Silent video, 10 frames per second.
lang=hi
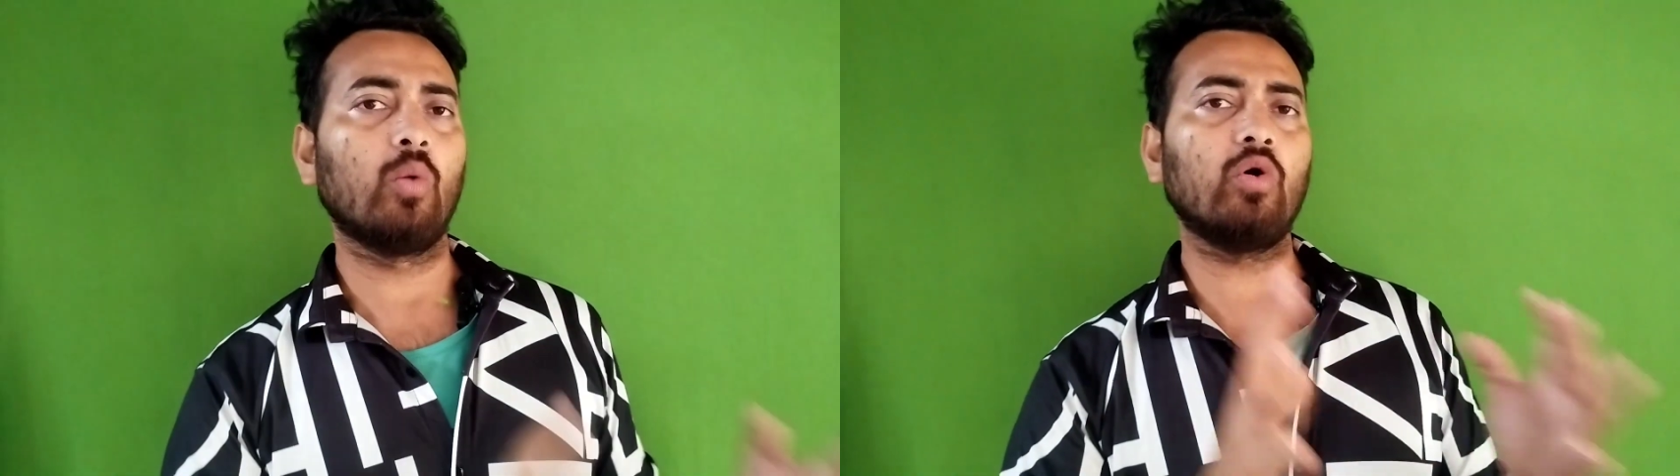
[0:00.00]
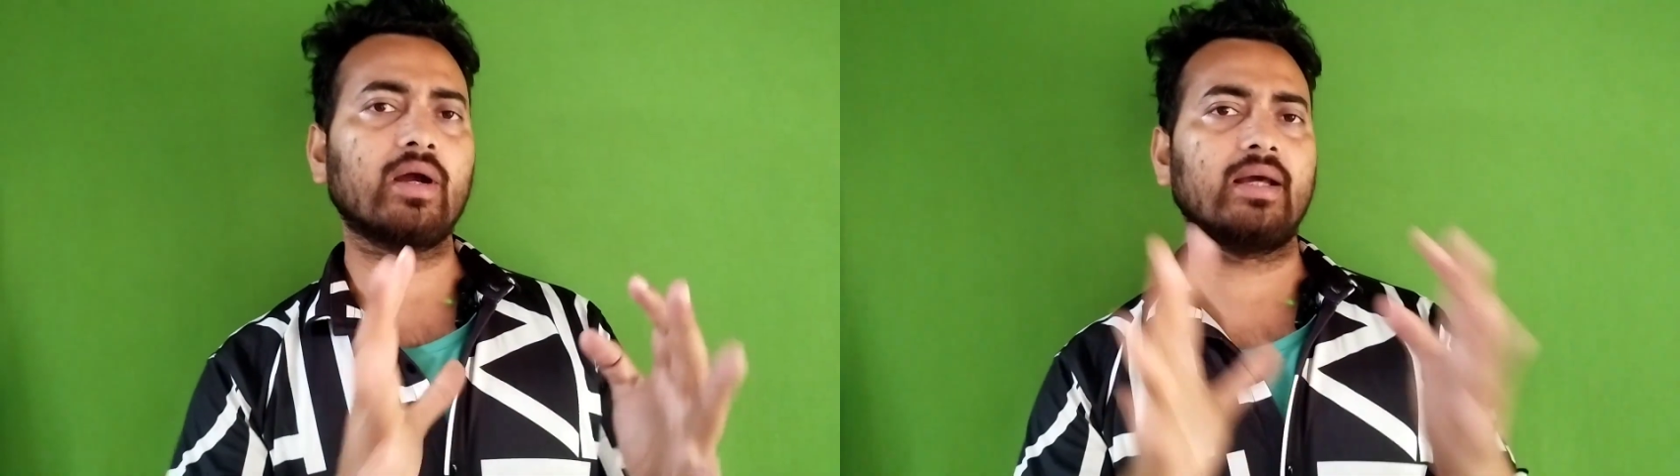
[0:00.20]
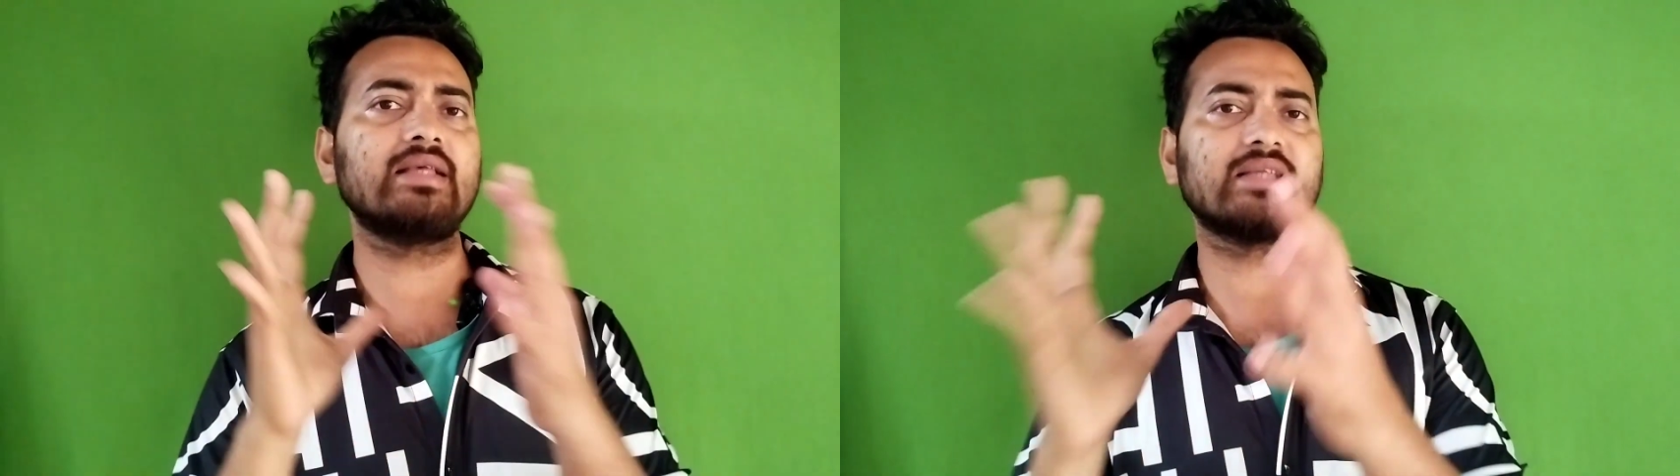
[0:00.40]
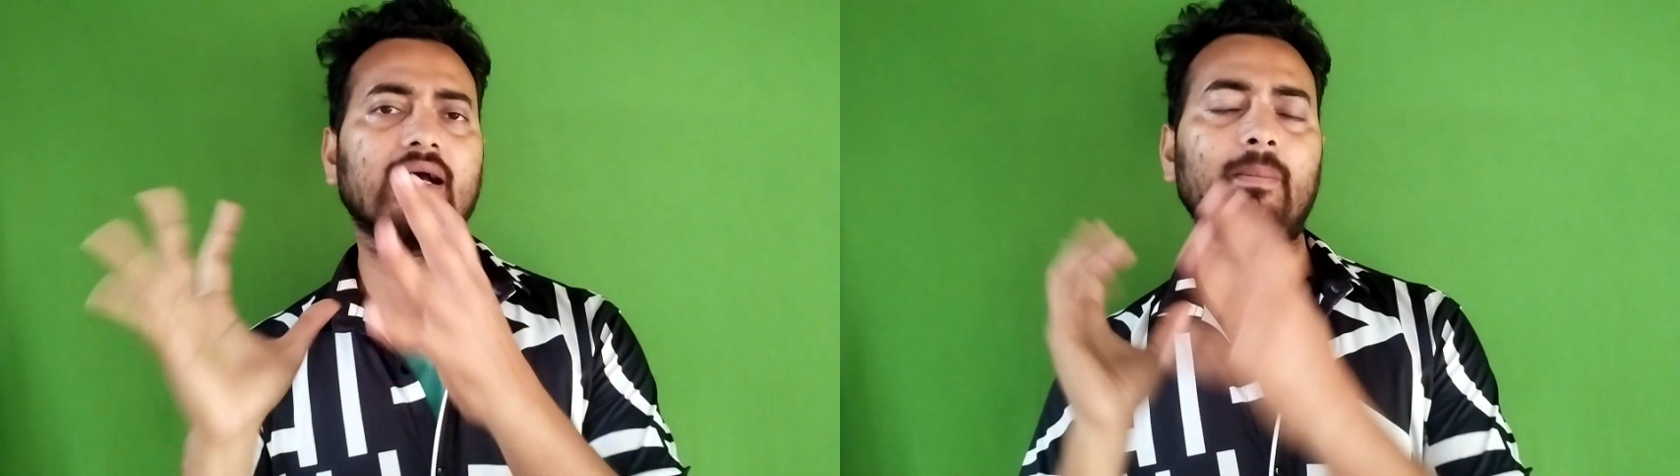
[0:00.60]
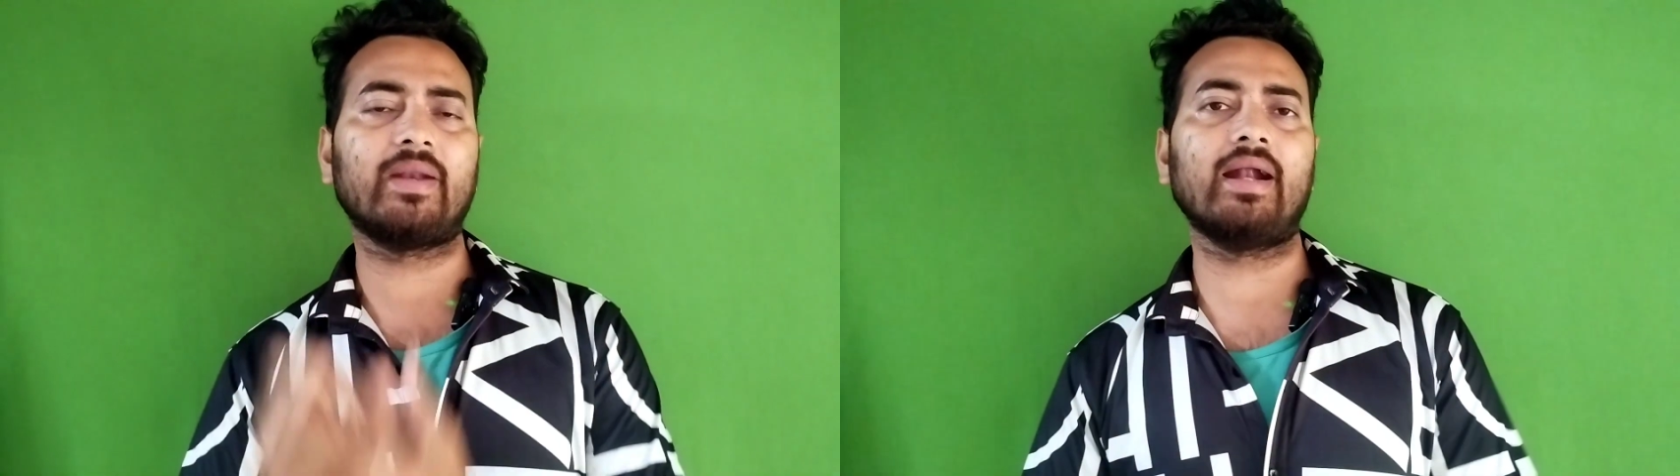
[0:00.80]
वो कई से
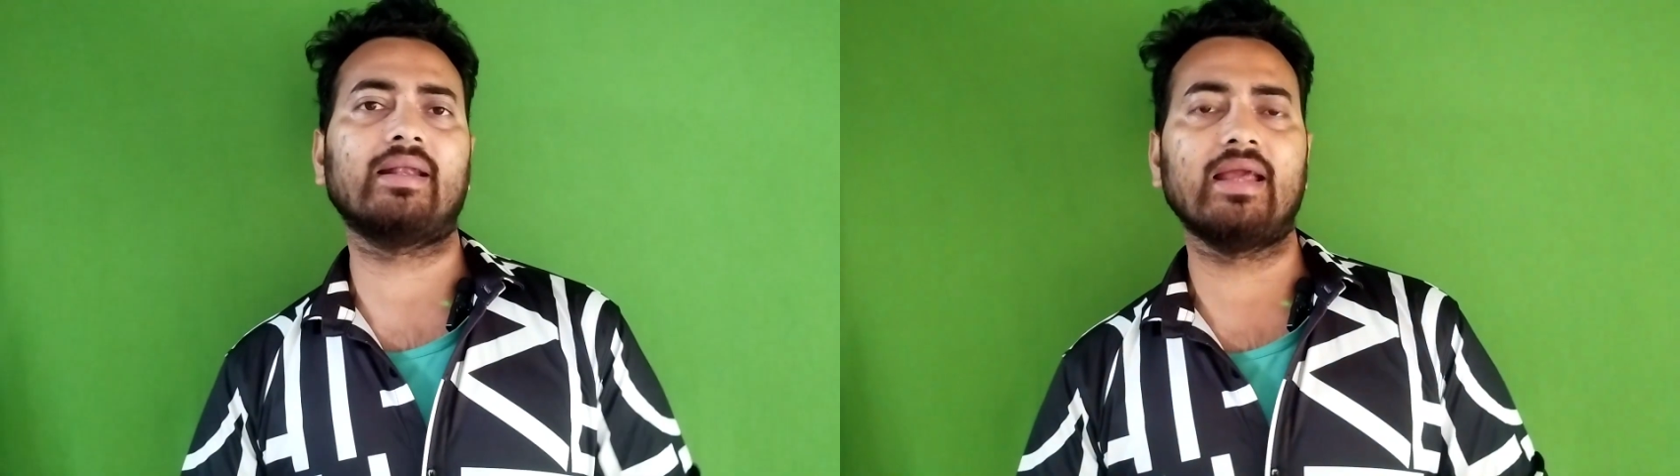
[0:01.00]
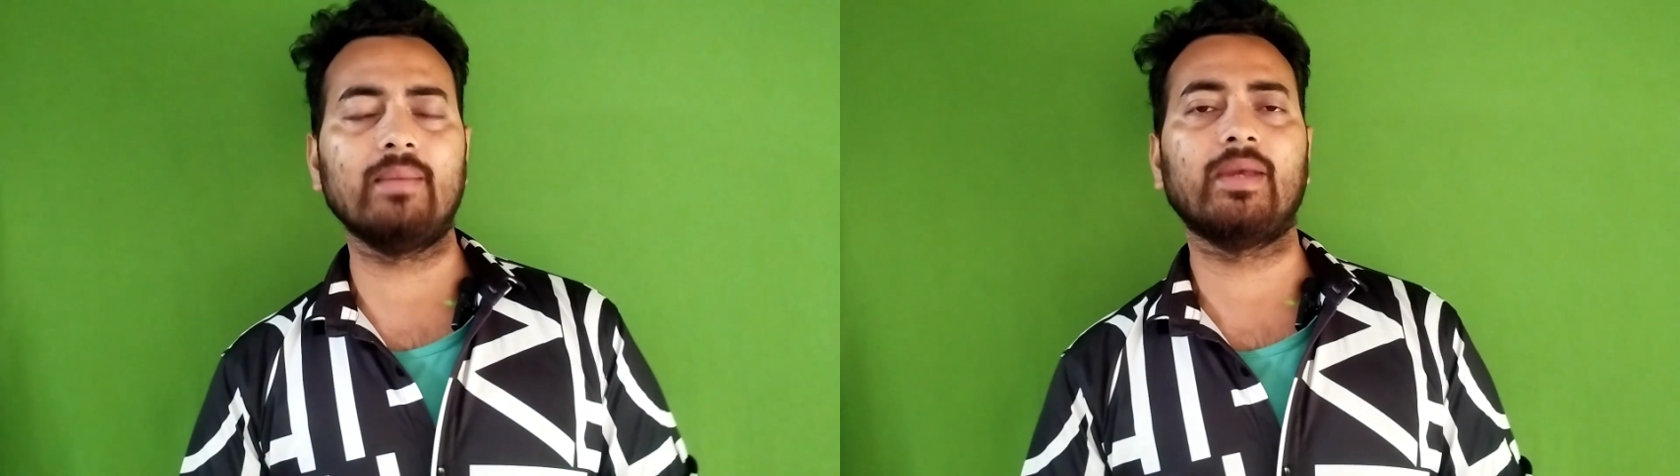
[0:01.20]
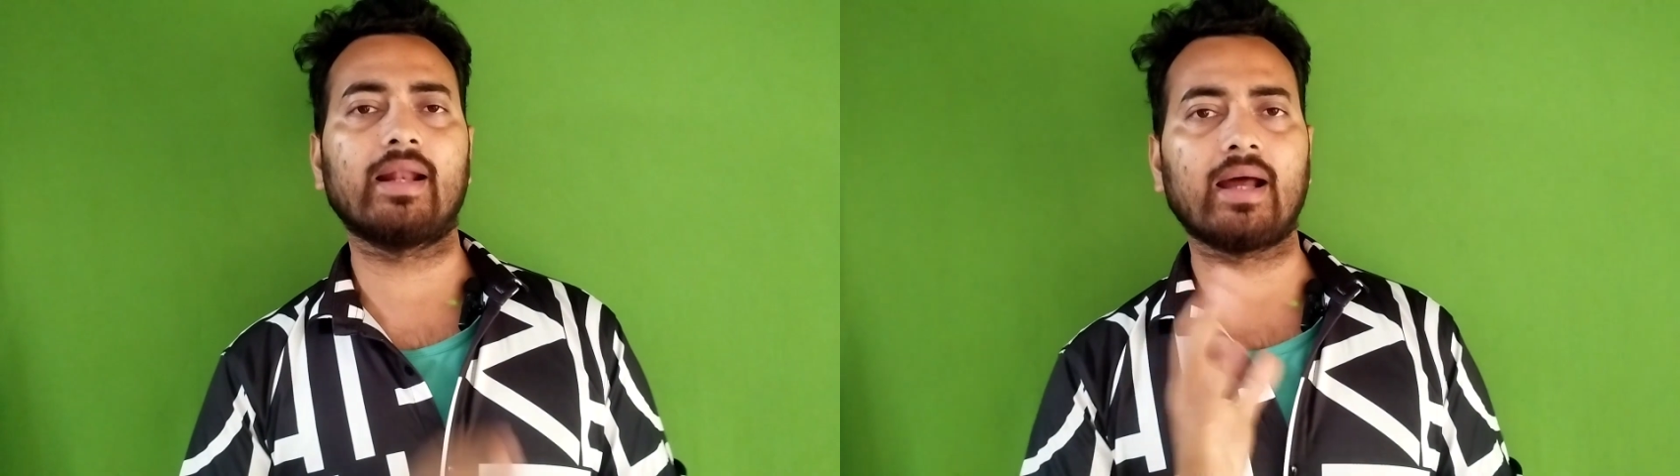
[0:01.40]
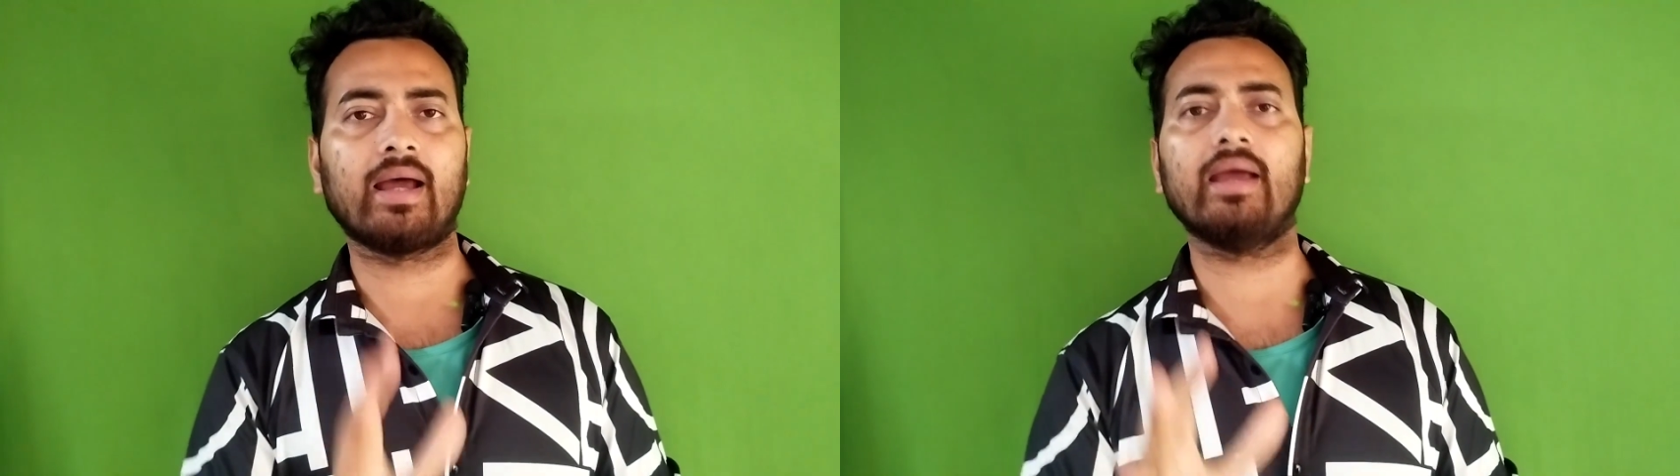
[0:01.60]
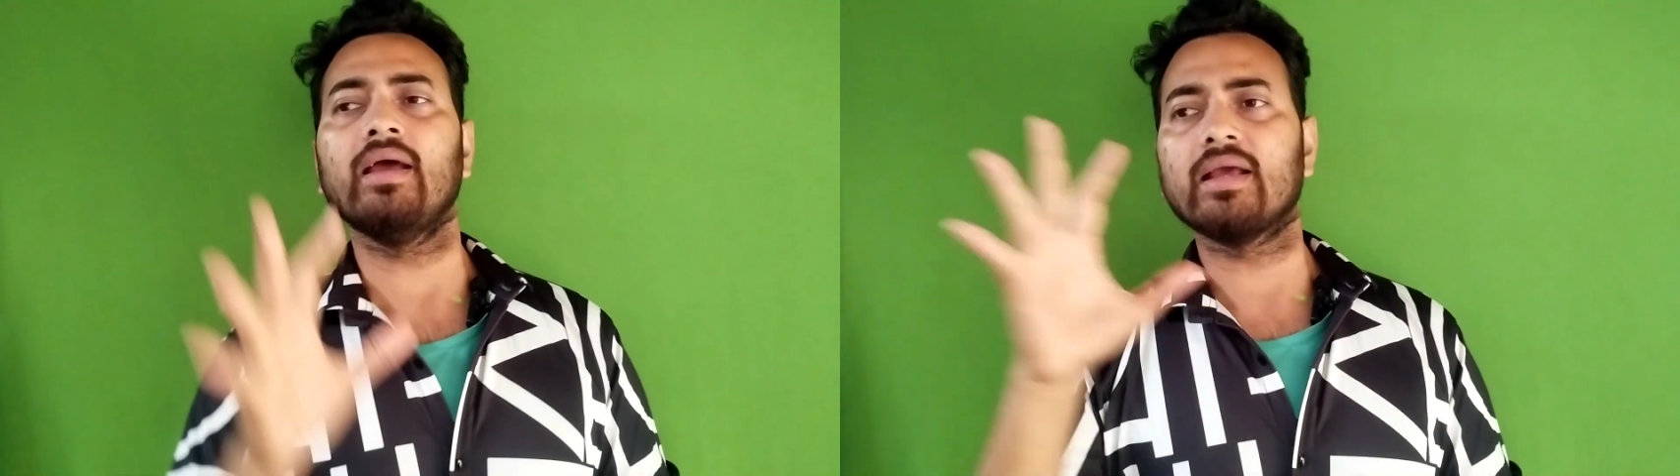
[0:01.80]
अपडेट नहीं मिल रहा
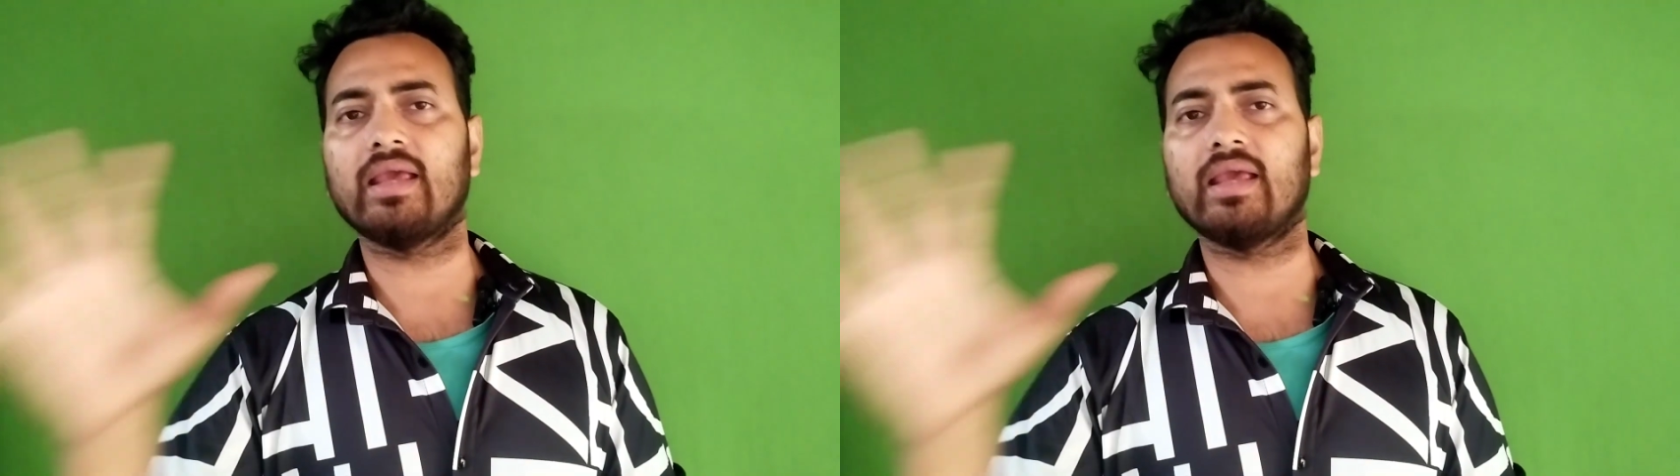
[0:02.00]
है